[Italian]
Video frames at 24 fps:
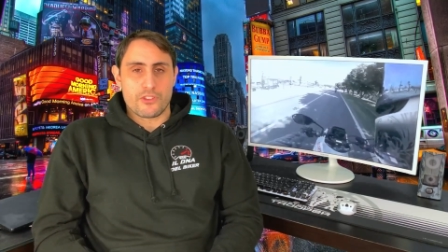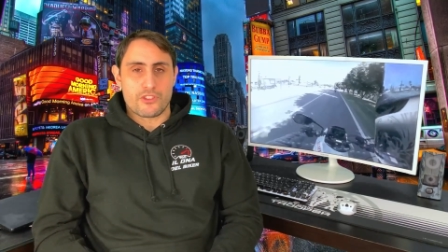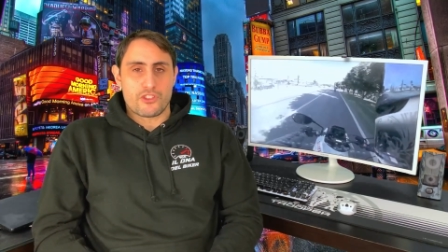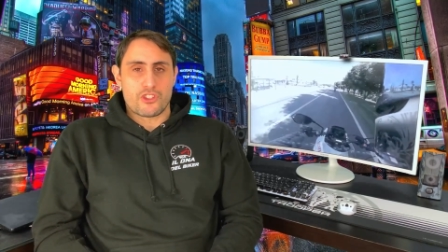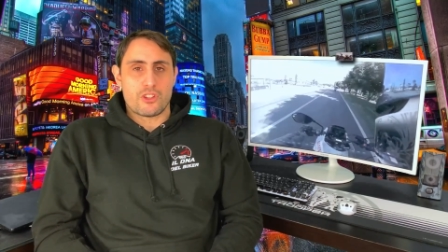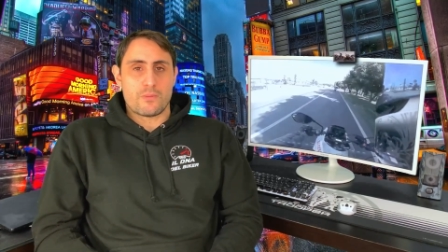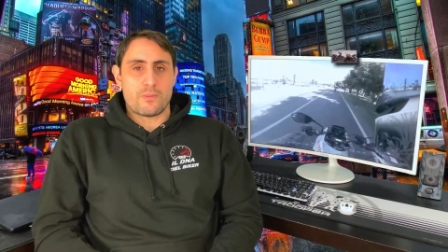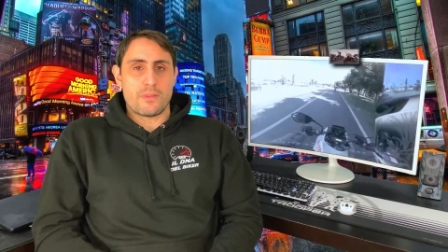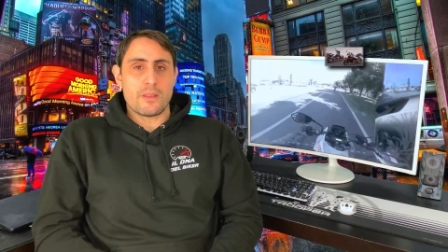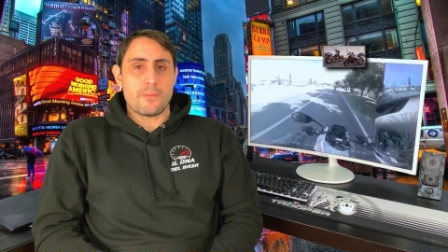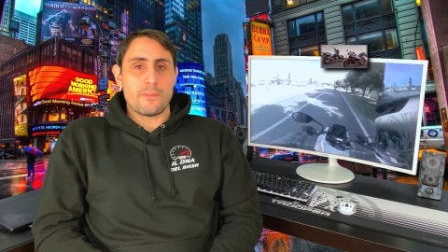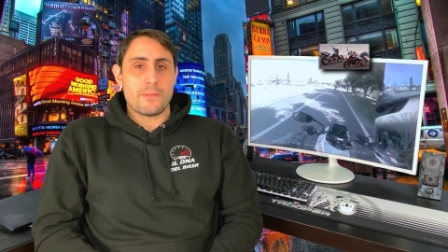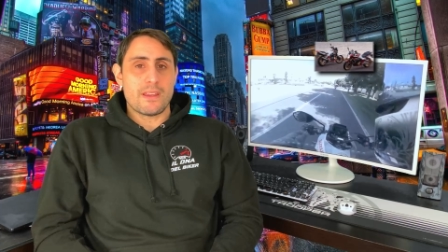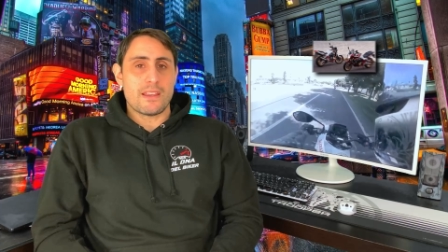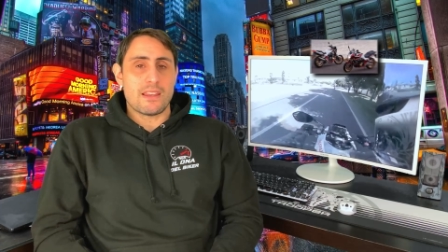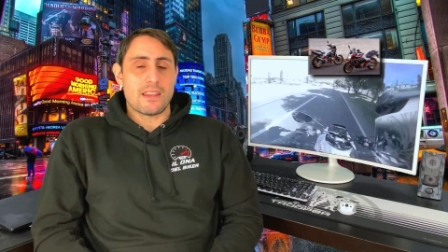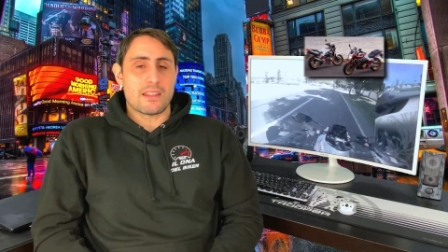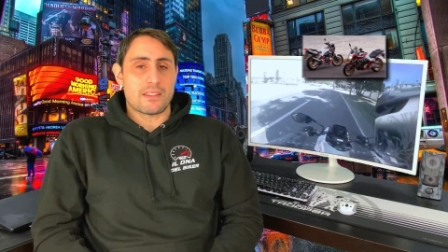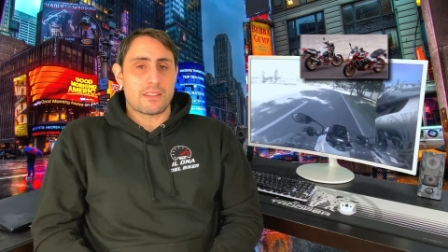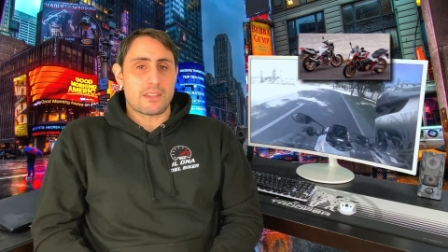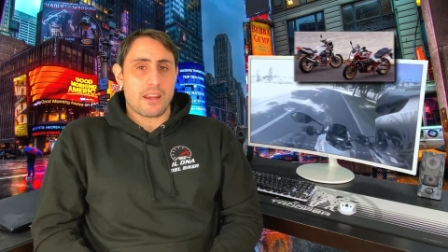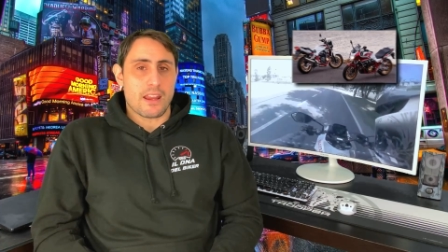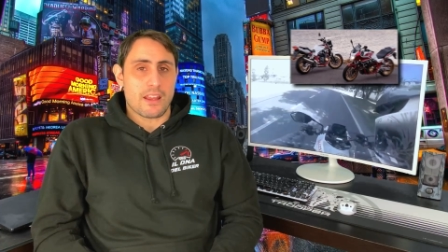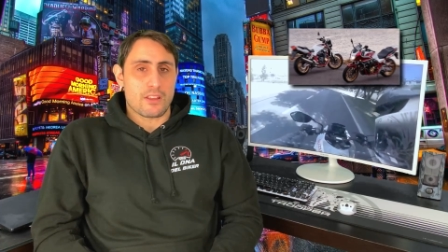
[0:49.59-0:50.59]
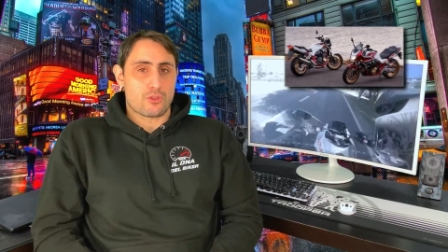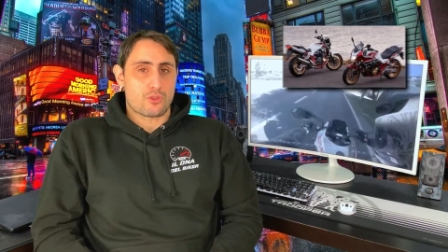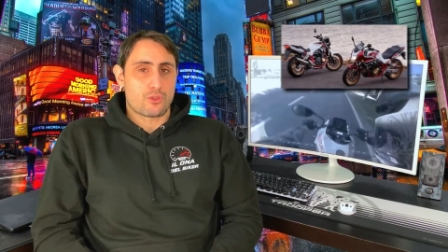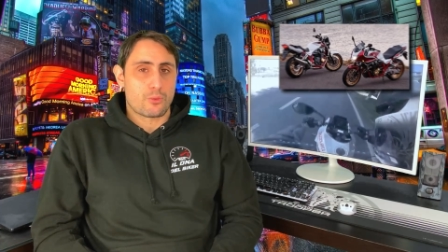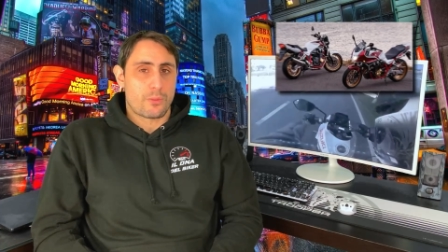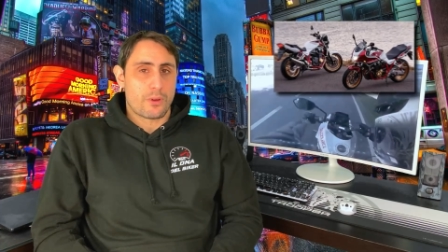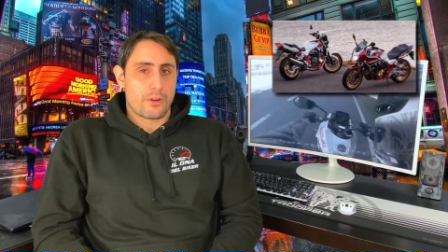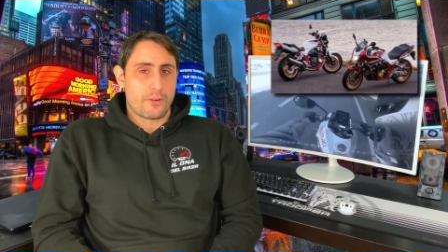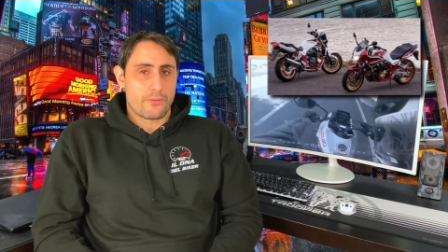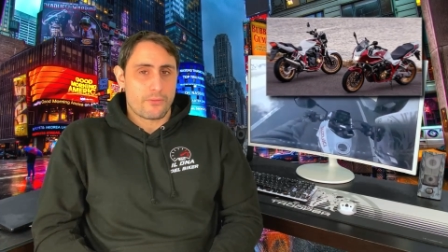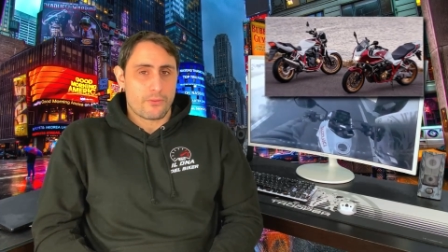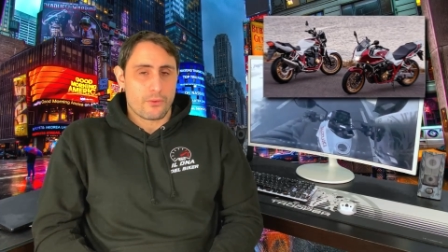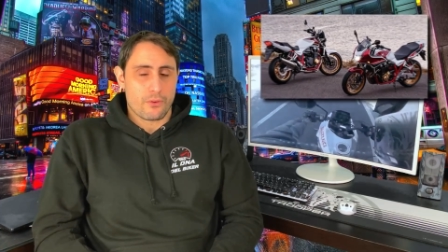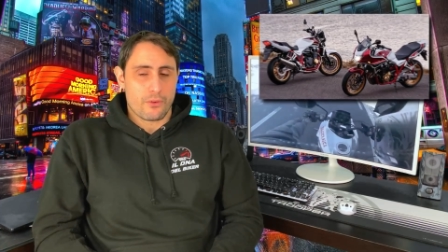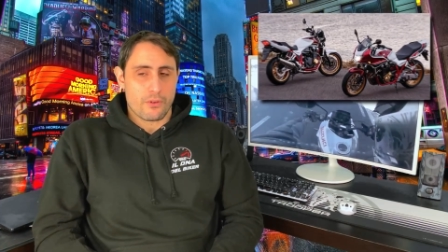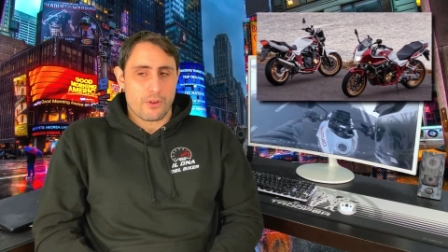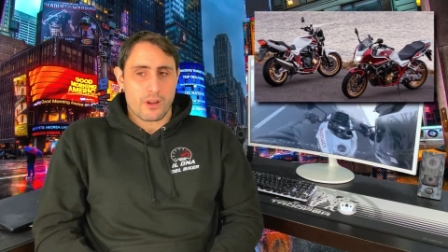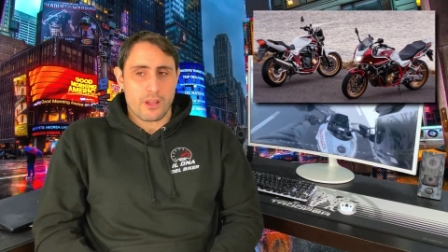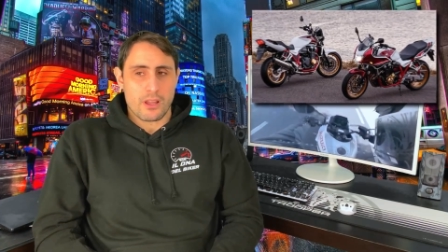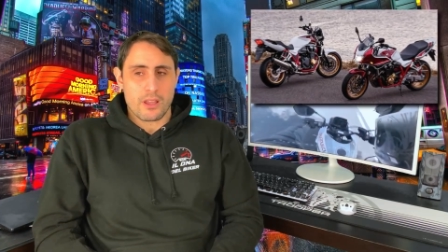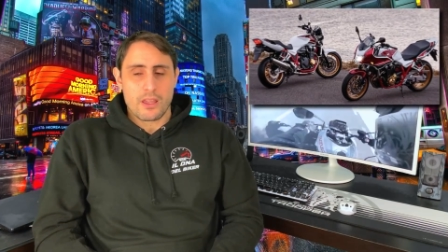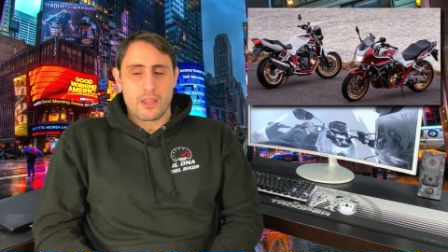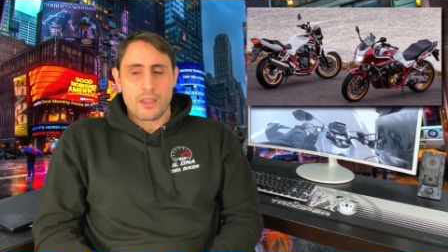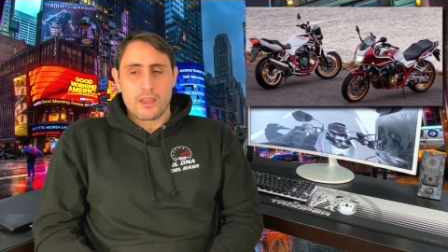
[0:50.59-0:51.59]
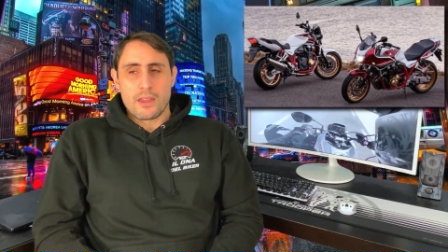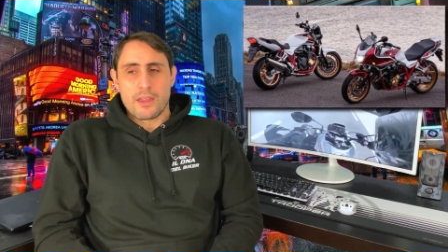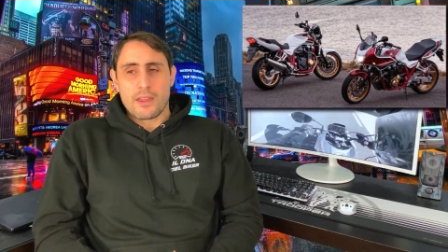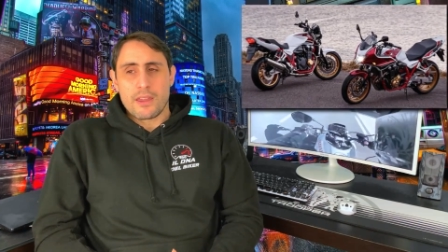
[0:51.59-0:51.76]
CB1003 Super 4